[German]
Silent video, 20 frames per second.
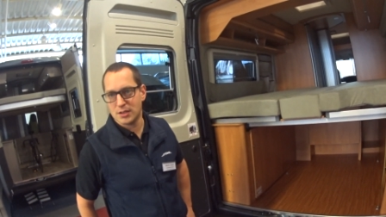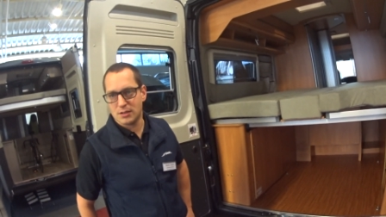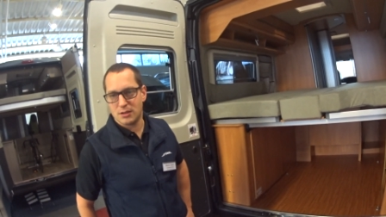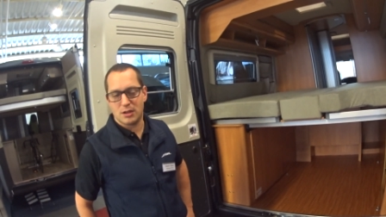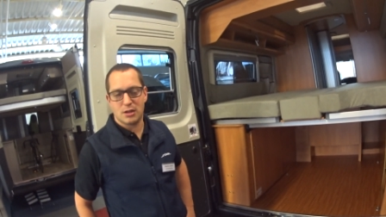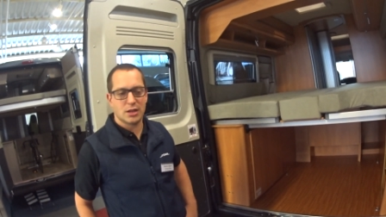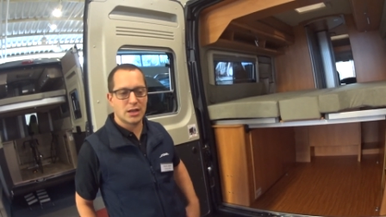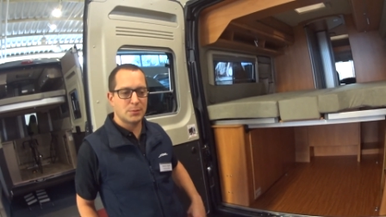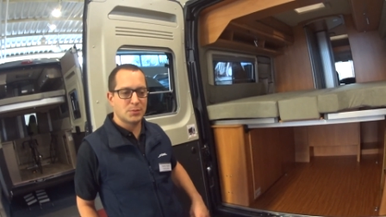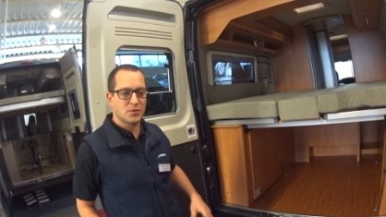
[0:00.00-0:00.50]

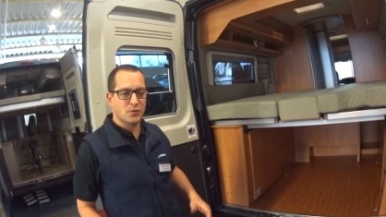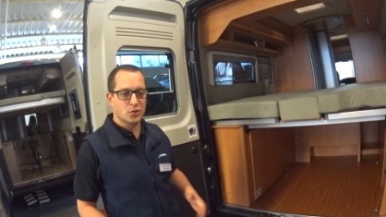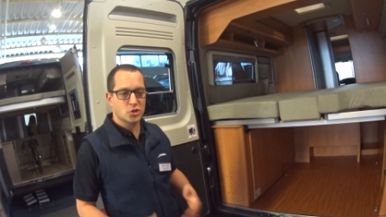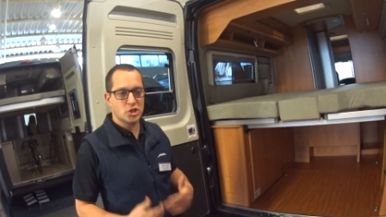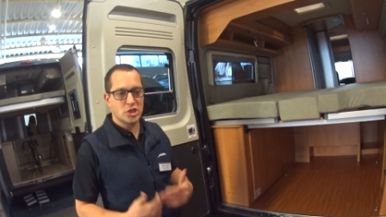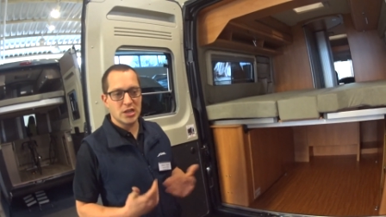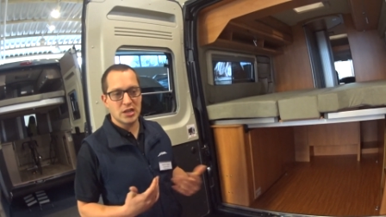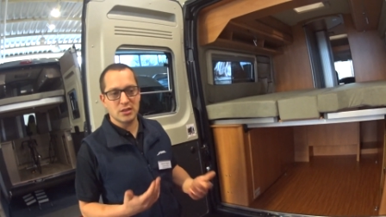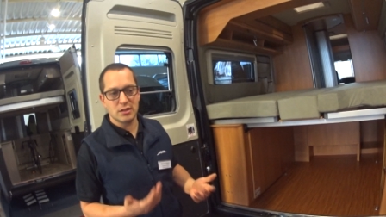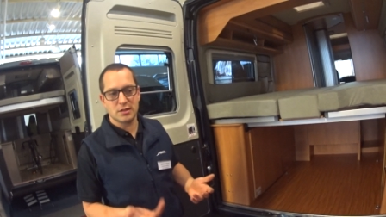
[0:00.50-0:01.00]
Ja, da gibt es
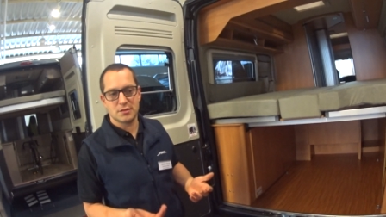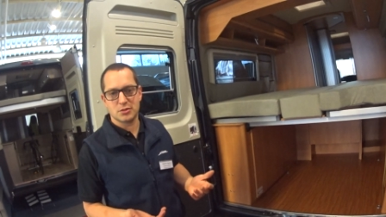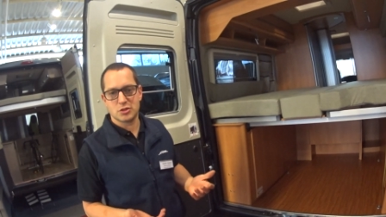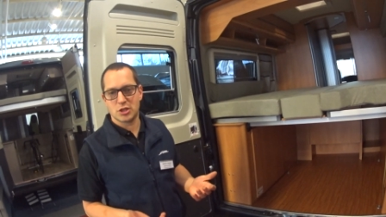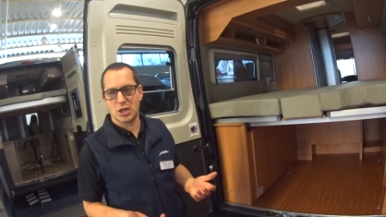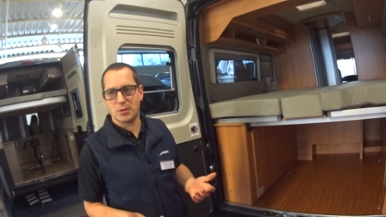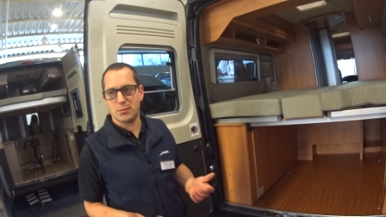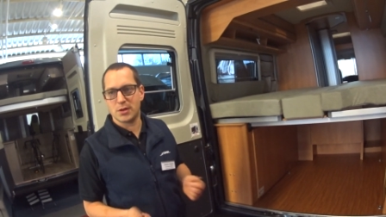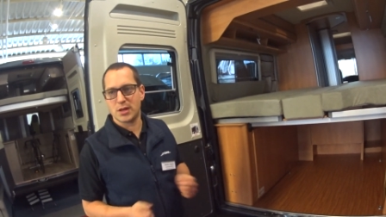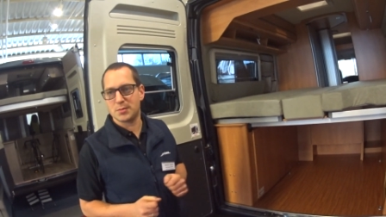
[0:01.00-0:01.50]
verschiedene
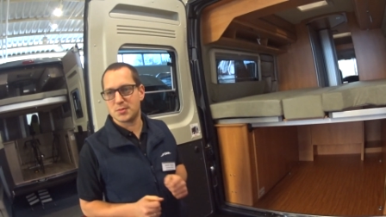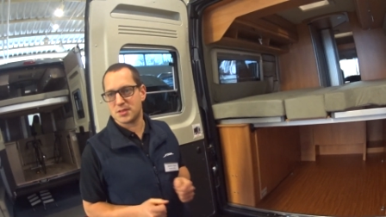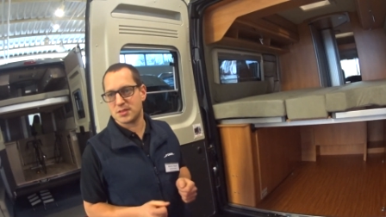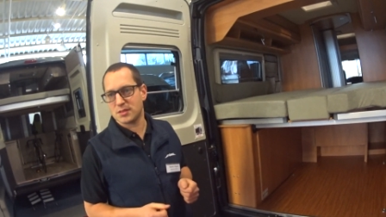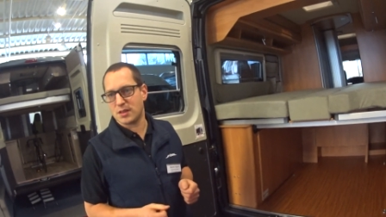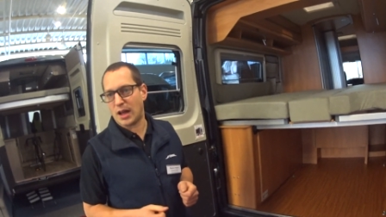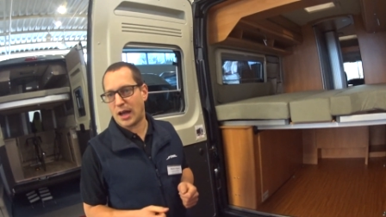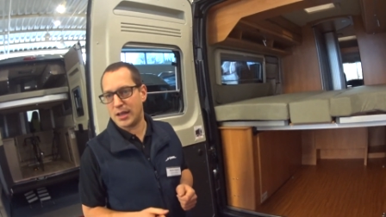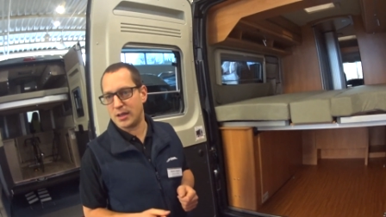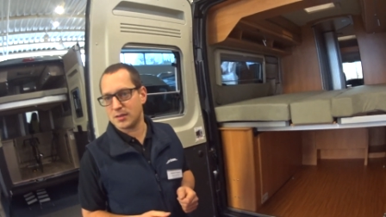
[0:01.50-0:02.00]
Systeme, gibt es ein
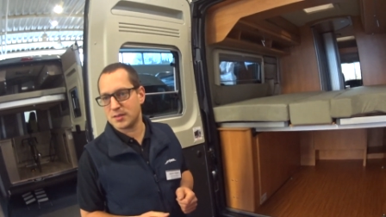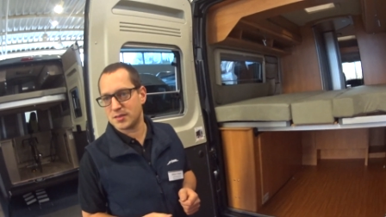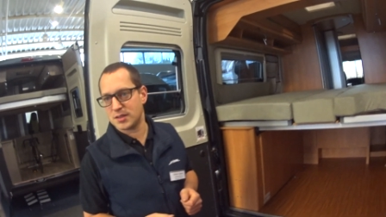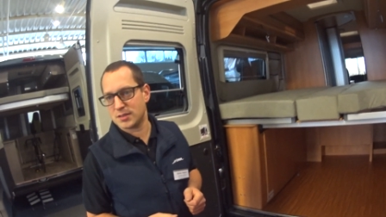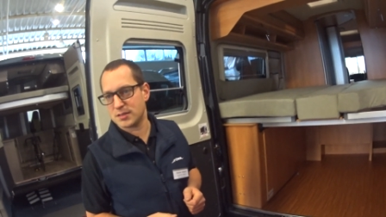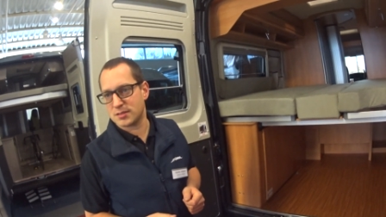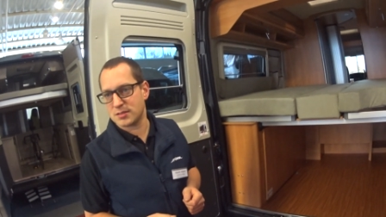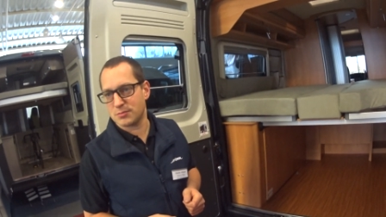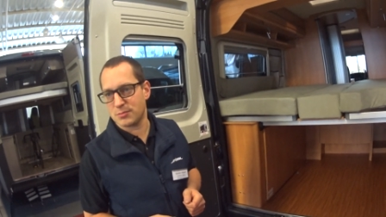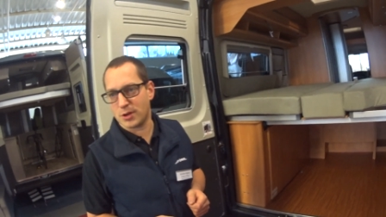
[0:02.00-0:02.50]

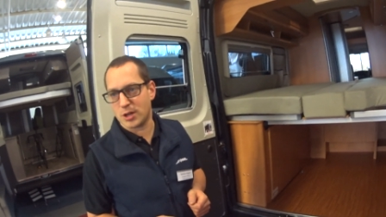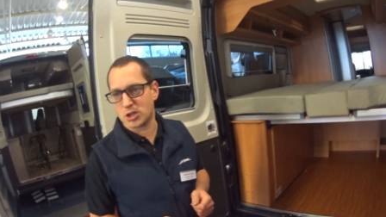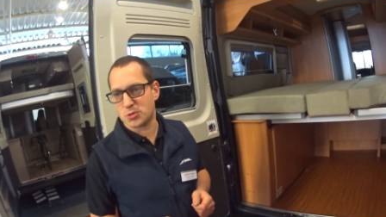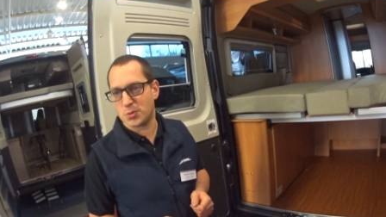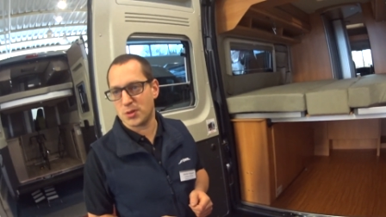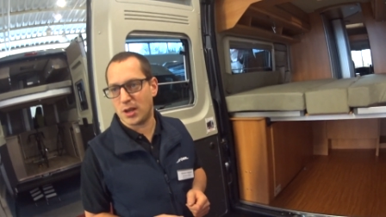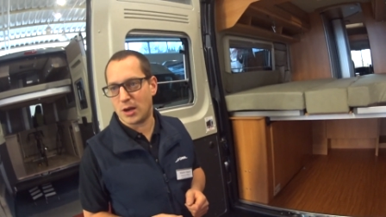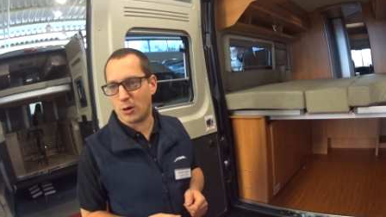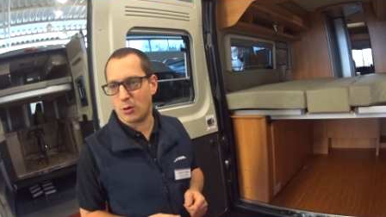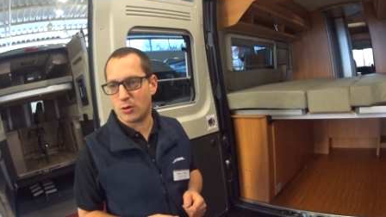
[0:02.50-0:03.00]
Dreier-Set zum
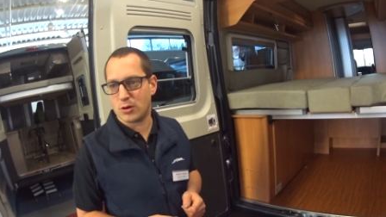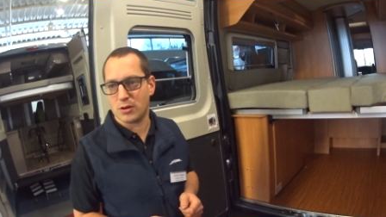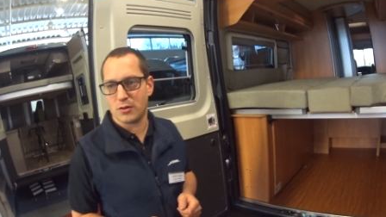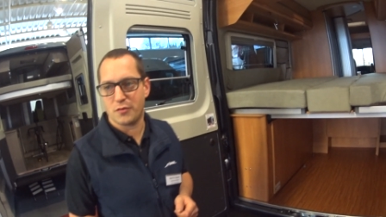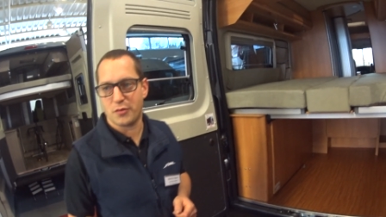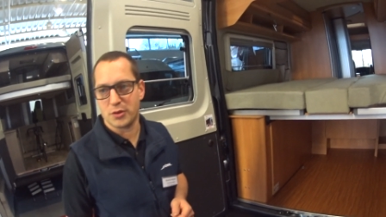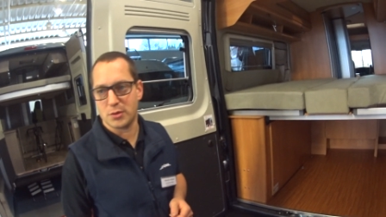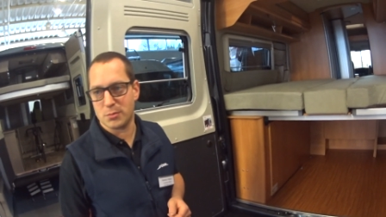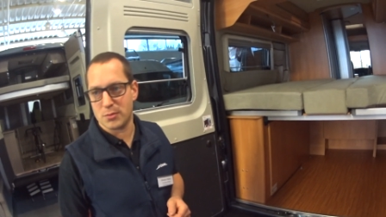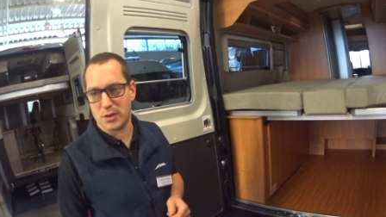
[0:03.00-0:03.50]
Beispiel auch äh,
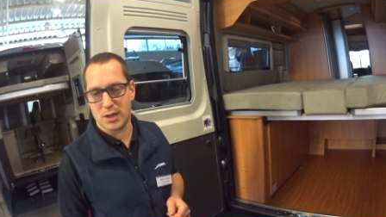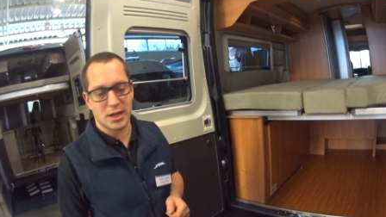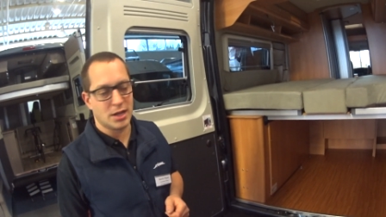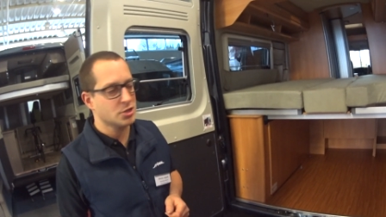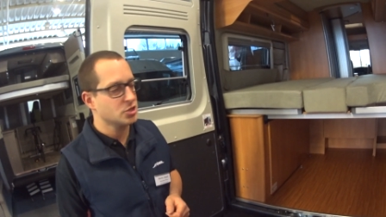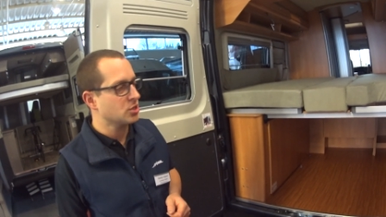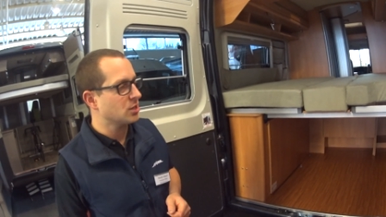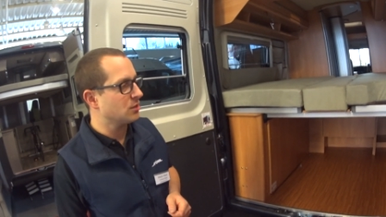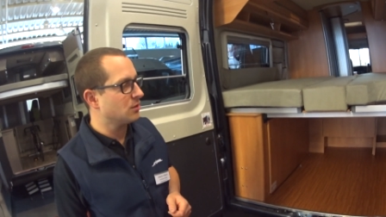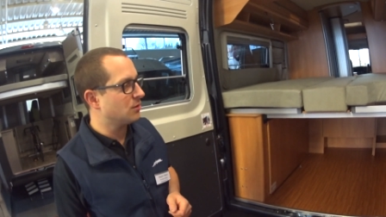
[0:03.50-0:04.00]
von einem
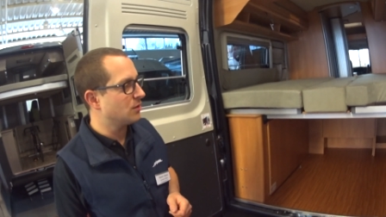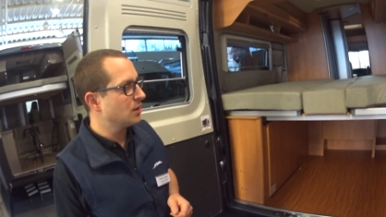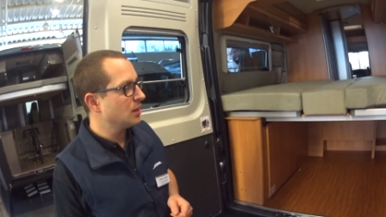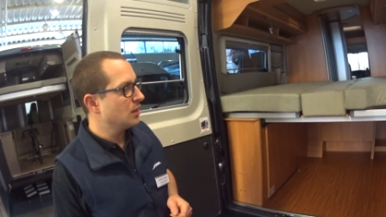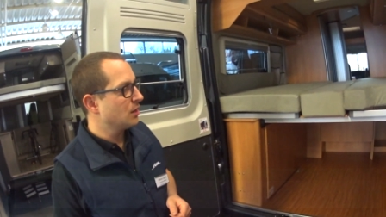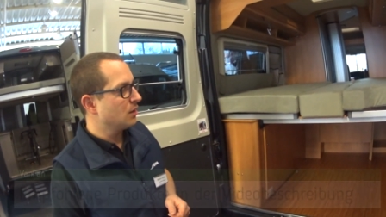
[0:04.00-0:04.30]
Hersteller.